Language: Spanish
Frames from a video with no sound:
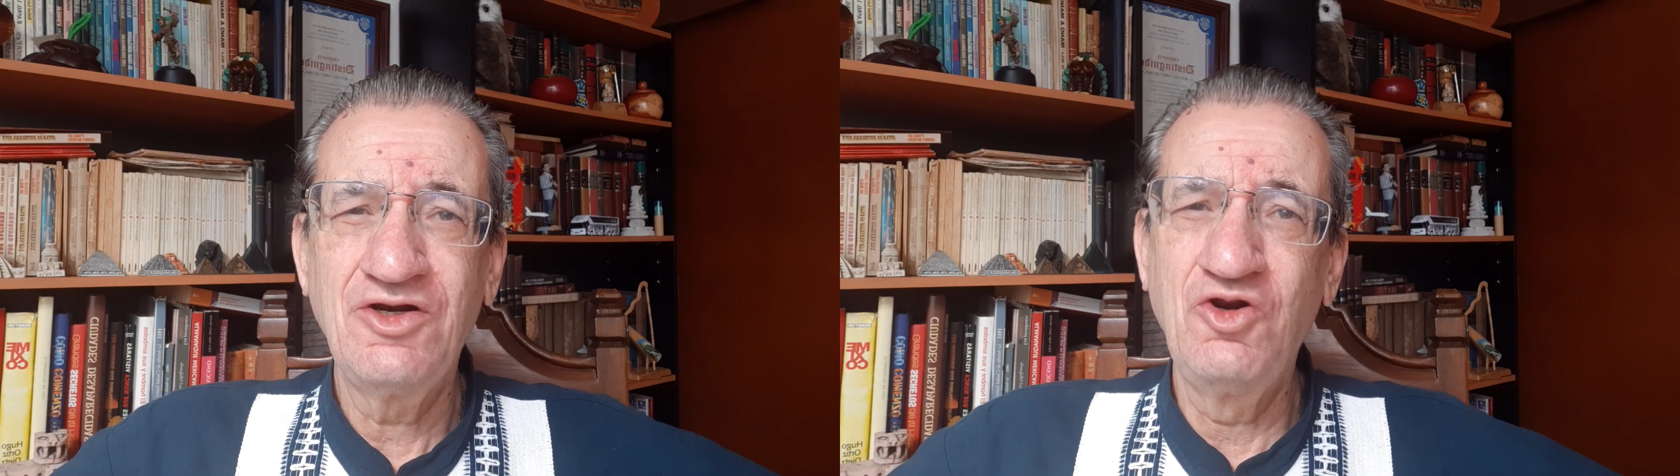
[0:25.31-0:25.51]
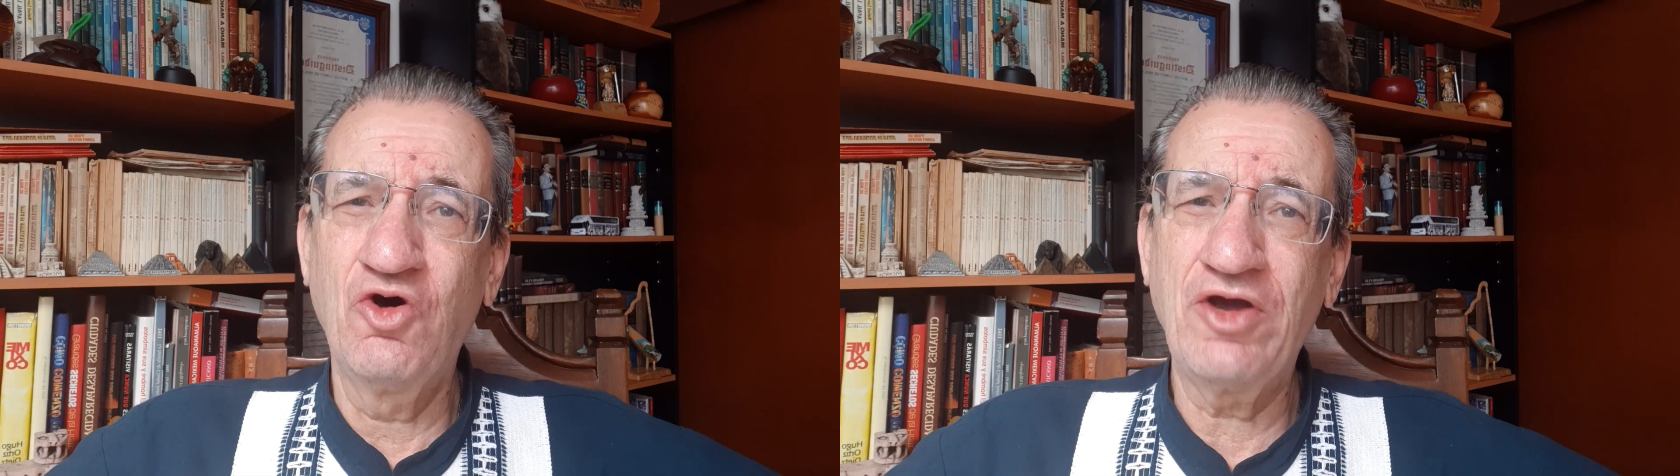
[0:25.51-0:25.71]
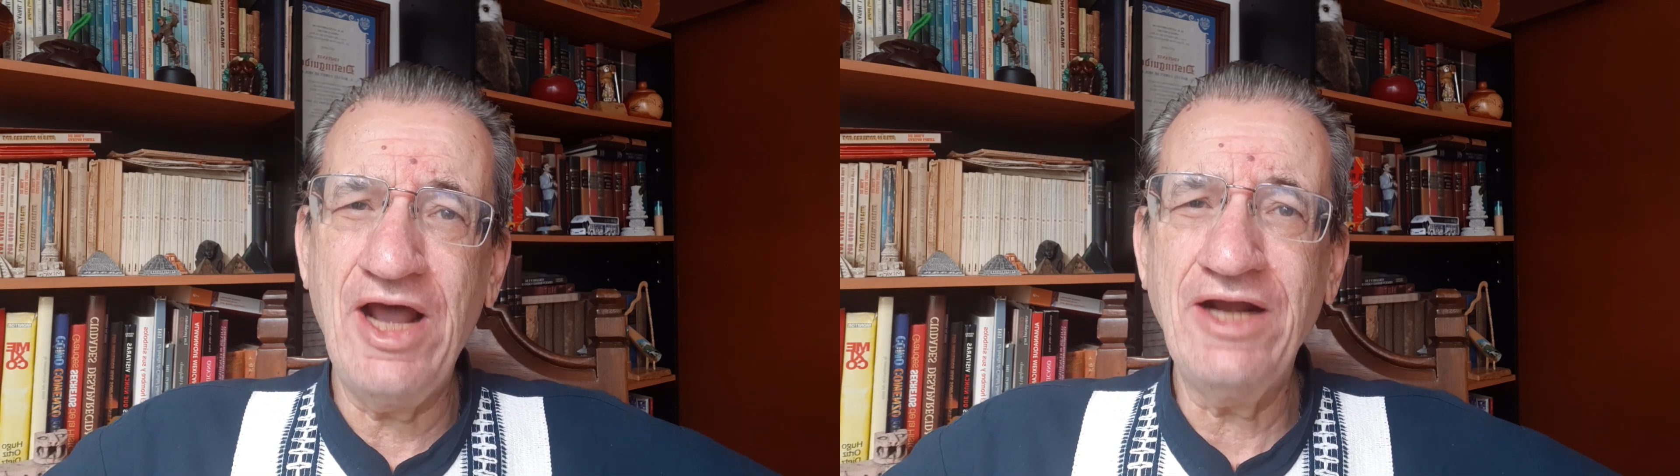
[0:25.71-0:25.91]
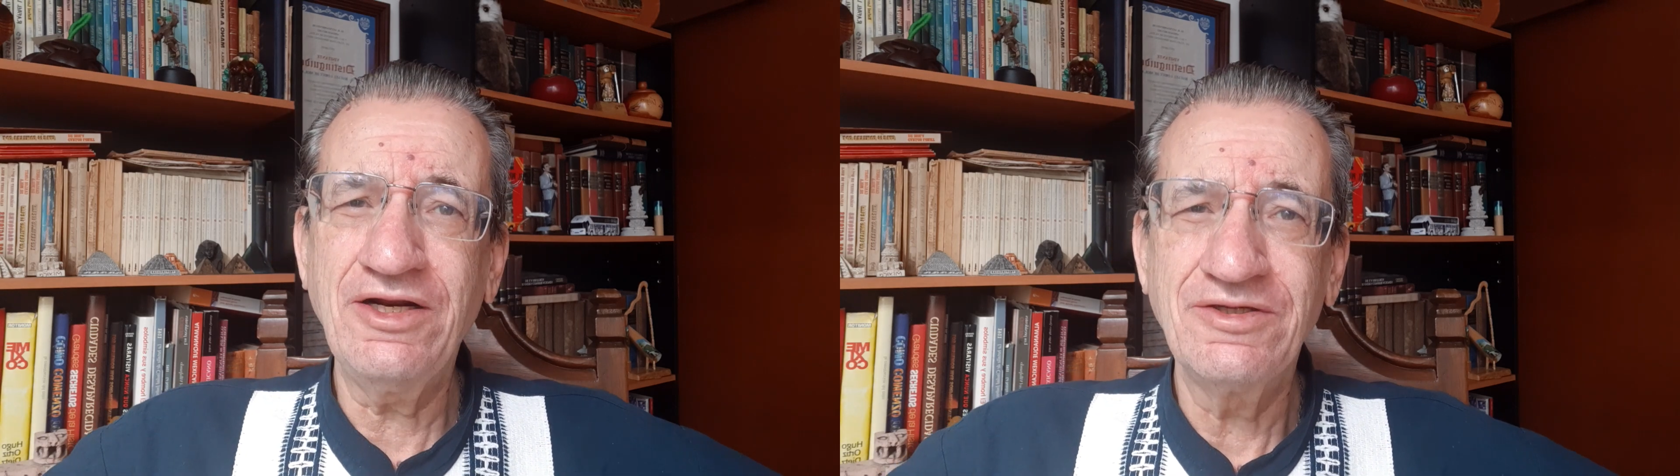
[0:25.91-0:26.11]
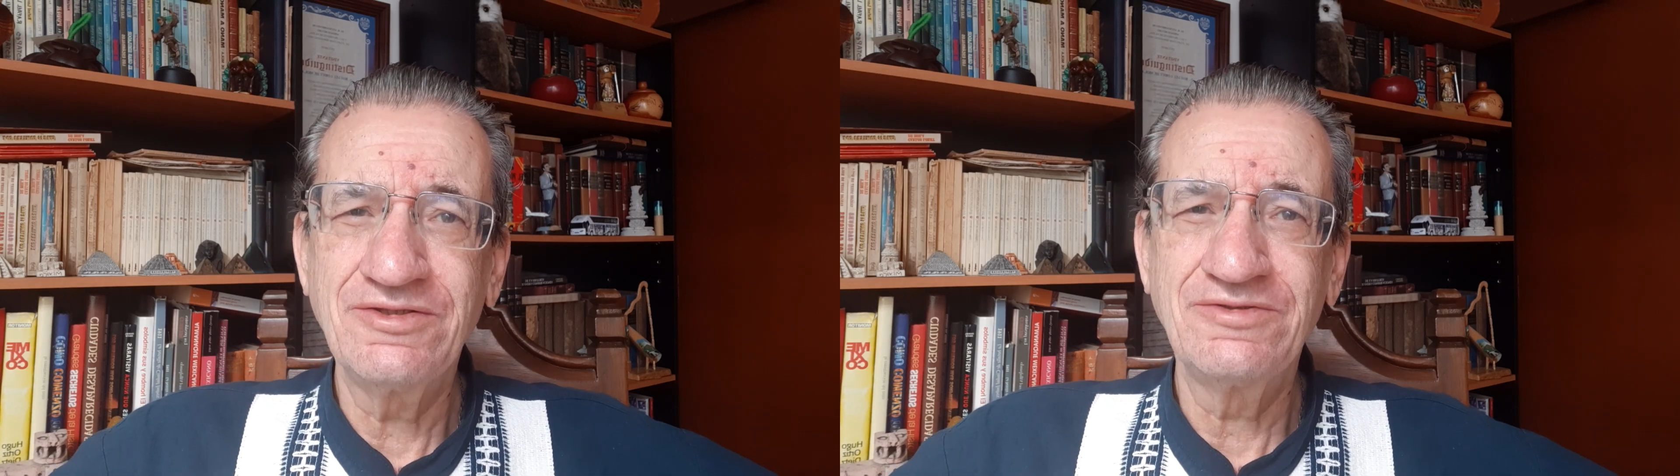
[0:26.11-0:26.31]

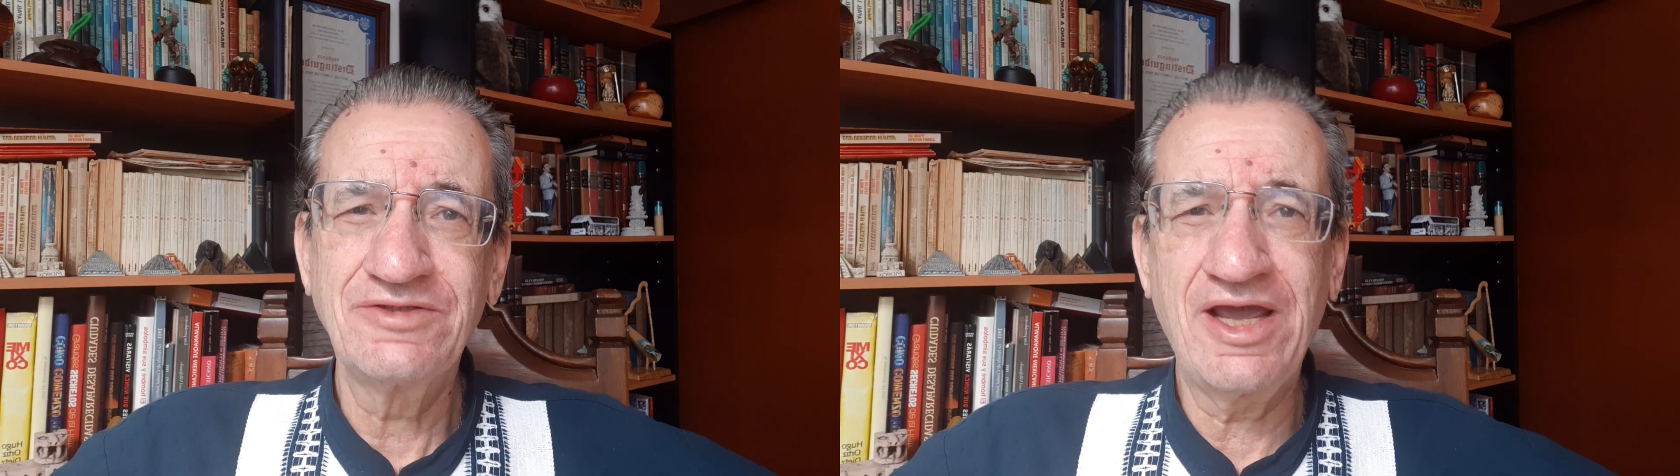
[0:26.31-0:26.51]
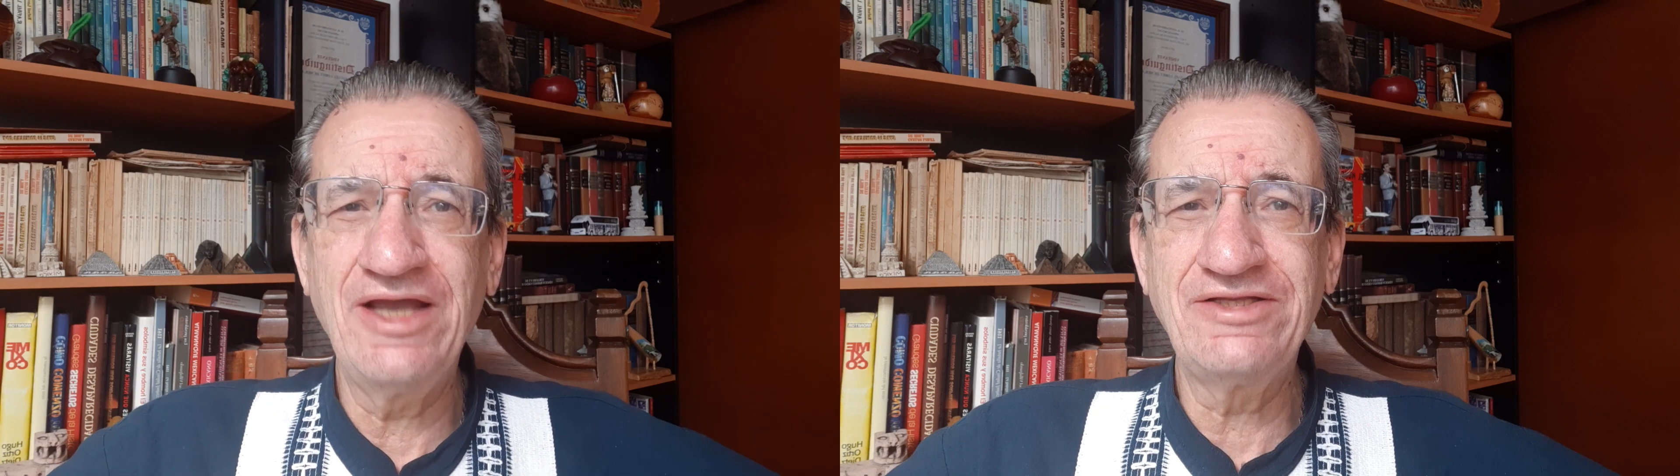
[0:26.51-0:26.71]
lograr que